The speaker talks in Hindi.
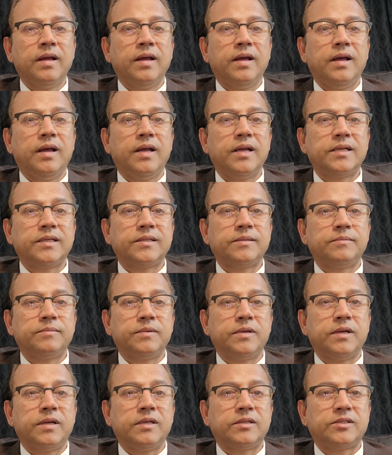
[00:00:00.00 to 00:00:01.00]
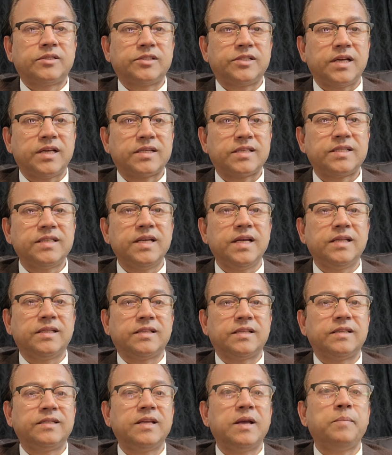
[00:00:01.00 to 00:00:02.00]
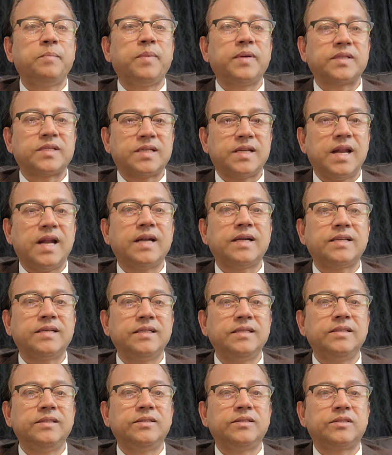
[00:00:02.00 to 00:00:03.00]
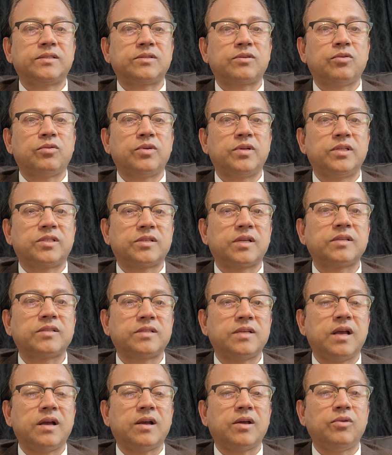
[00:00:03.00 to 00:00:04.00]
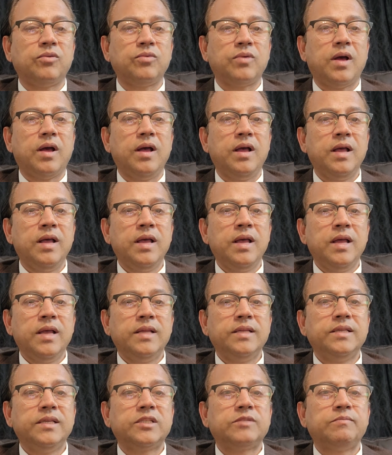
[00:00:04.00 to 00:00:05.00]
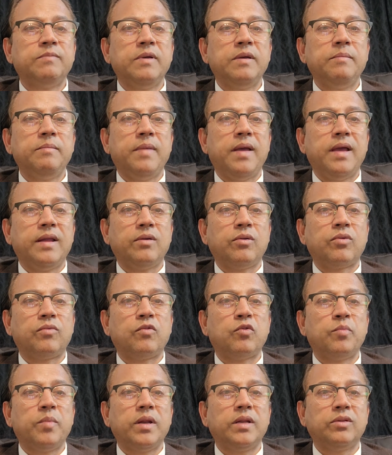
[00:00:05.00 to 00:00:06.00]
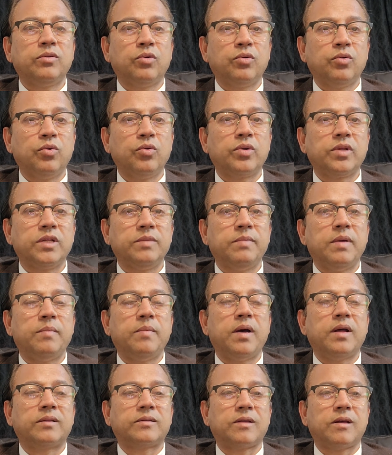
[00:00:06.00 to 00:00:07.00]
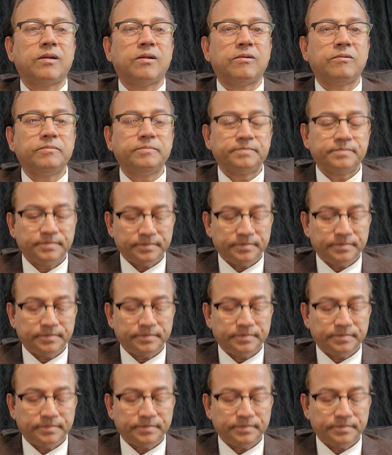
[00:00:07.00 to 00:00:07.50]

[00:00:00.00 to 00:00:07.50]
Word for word: शख्सियत या पर्सनैलिटीज़ को डिस्कस किया करूँगा जिसमें मैन और वुमेन दोनों की मैं बात कर रहा हूँ